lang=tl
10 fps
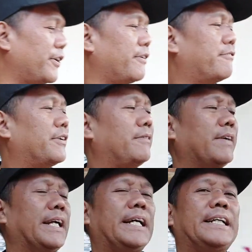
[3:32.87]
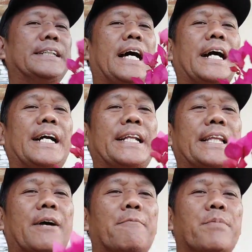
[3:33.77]
beautiful. My God, ang
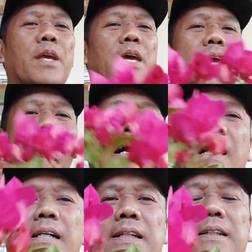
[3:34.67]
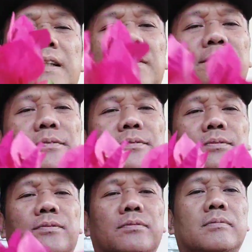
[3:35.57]
ganda. Ang ganda.
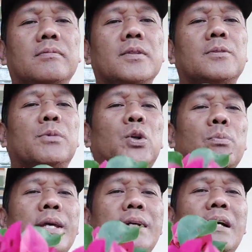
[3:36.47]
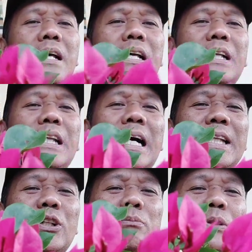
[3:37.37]
Blooming
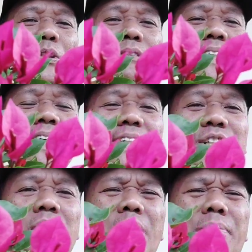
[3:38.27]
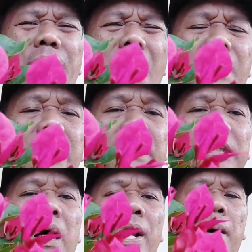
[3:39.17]
Lot of blooming at syempre ang
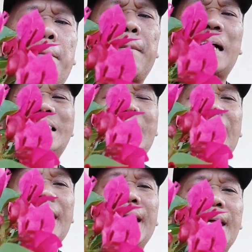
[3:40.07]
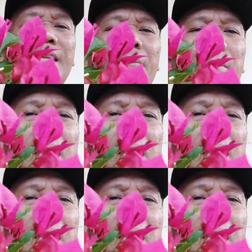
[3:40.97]
ganda ng pagka-red. A